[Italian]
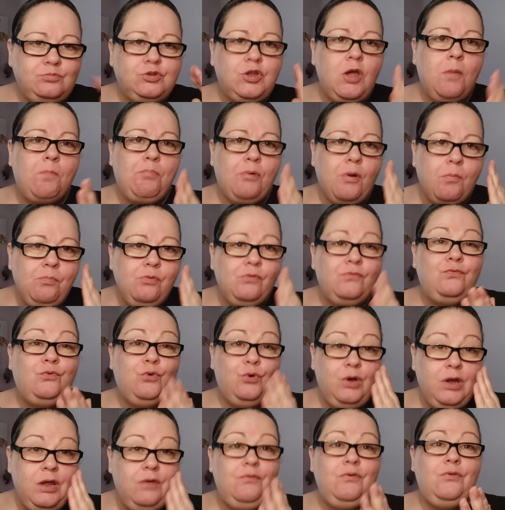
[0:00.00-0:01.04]
Te proprio
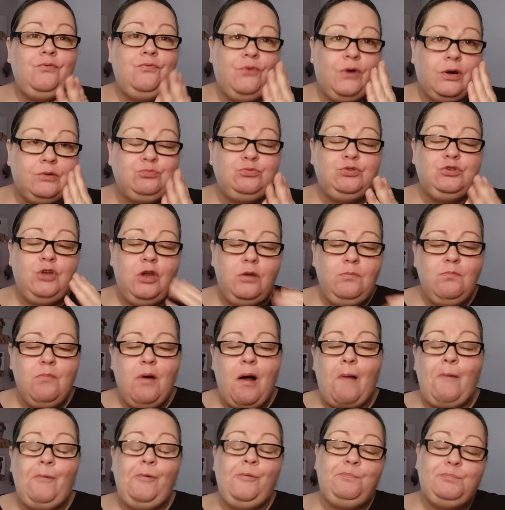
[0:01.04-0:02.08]
volevi farti del
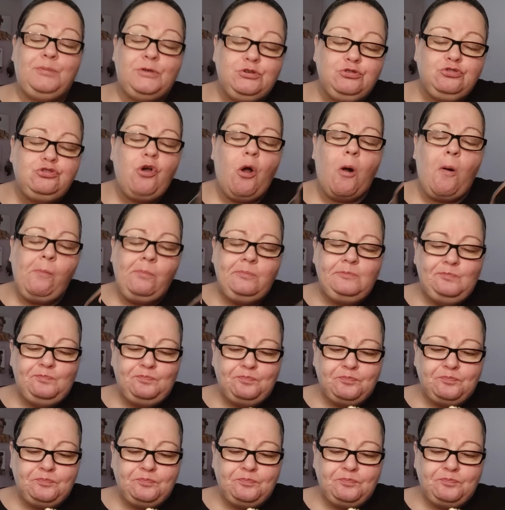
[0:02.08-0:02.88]
male, perciò